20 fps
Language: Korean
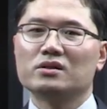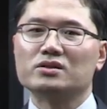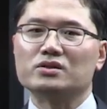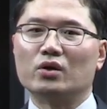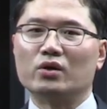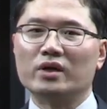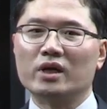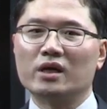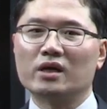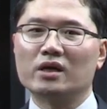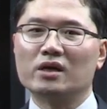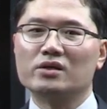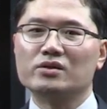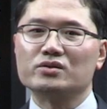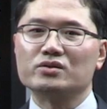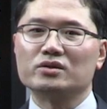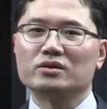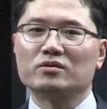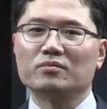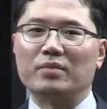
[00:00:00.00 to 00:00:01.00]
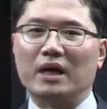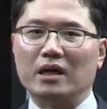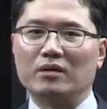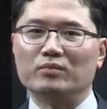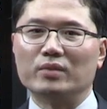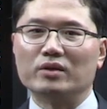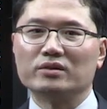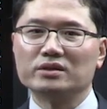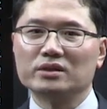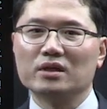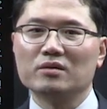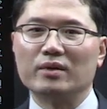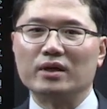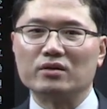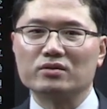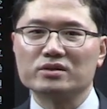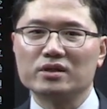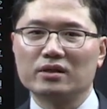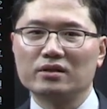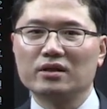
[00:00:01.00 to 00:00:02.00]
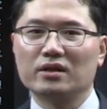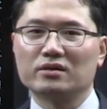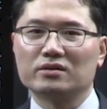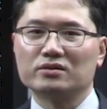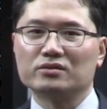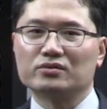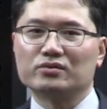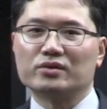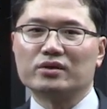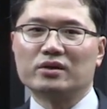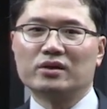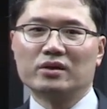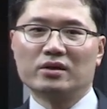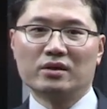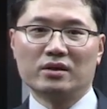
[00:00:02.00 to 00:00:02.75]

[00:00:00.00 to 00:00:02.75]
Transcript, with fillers: 절약할 수 있는 방법 그게 바로 세테크고요.